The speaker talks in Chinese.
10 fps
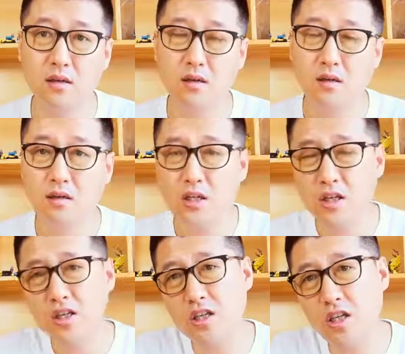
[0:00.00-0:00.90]

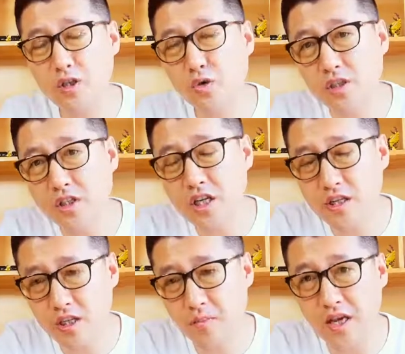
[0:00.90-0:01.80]
你你说这
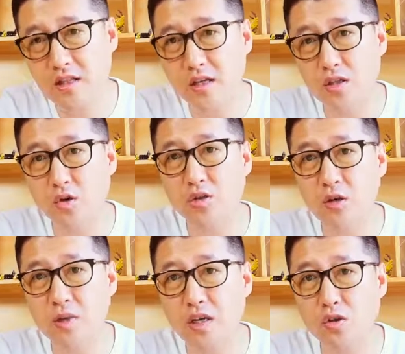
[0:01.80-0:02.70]
些媒体都是什
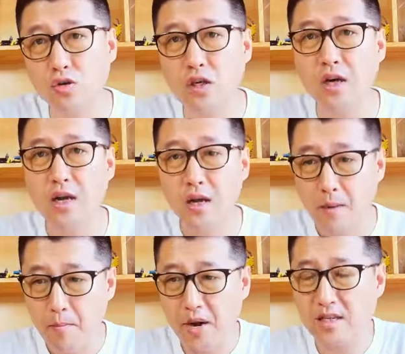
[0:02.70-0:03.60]
么呢？都是
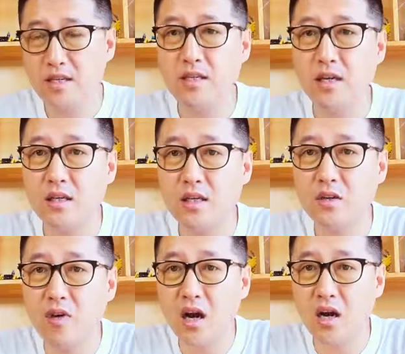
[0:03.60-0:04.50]
把那些一
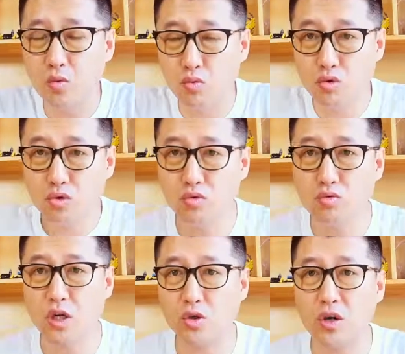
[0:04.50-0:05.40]
万个、无数
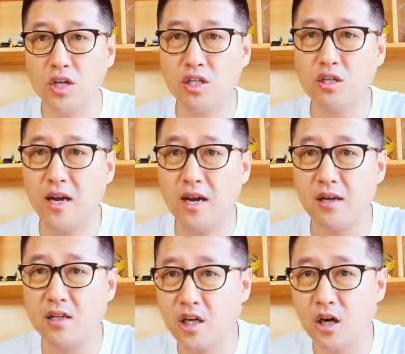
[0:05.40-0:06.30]
个创业失败的
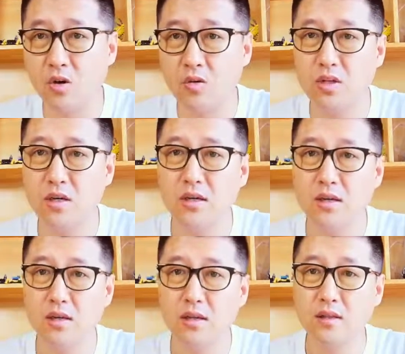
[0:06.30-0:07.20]
上楼的
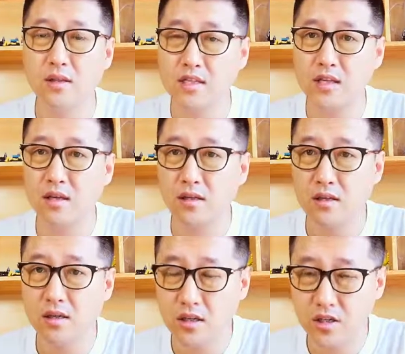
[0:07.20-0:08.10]
那些。
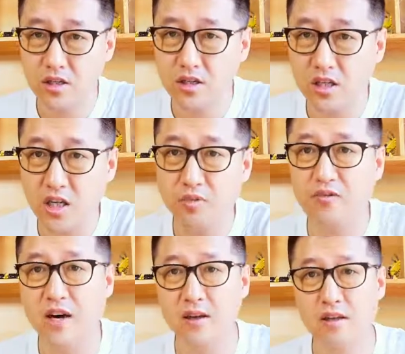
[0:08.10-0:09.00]
事情你不
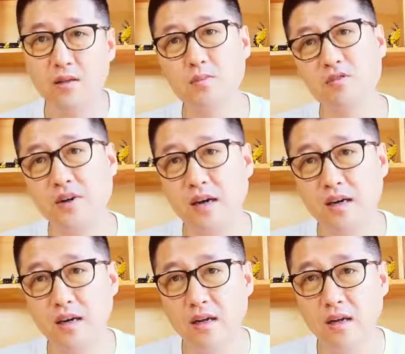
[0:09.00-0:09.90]
发，你不发，
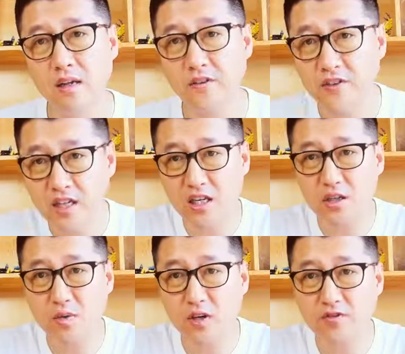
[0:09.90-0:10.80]
你非得什
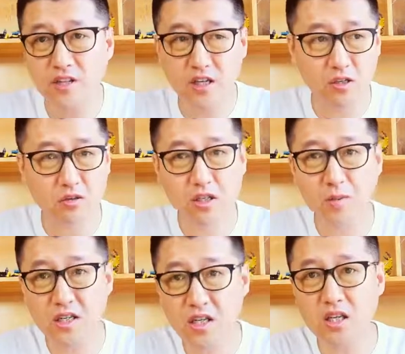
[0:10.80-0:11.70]
么呢？非得从这什么
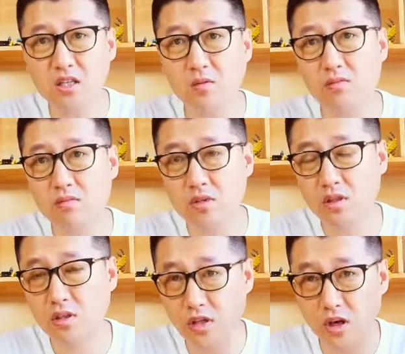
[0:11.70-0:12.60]
意中
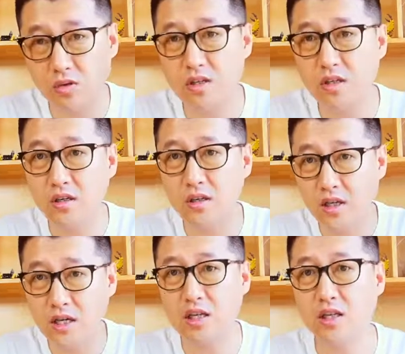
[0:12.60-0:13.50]
挑出一个你
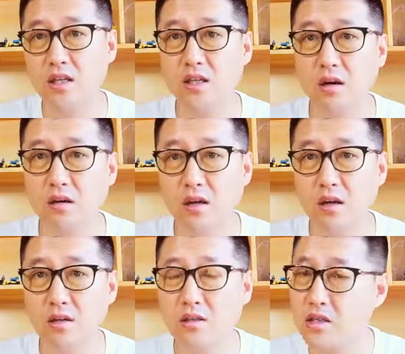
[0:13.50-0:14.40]
来引导
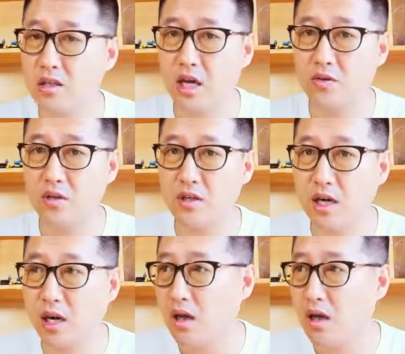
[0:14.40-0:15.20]
这些大学生。一看，